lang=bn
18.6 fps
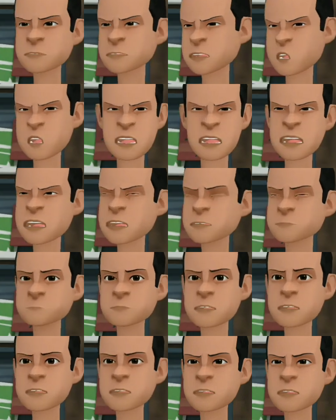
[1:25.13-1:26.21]
কথাটা আপনি
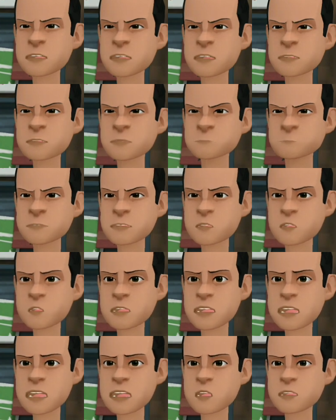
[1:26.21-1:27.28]
খারাপ করনি আজই আমি
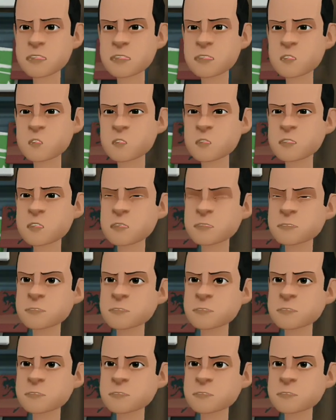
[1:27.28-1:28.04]
দাদাক যে ধরিচ্ছি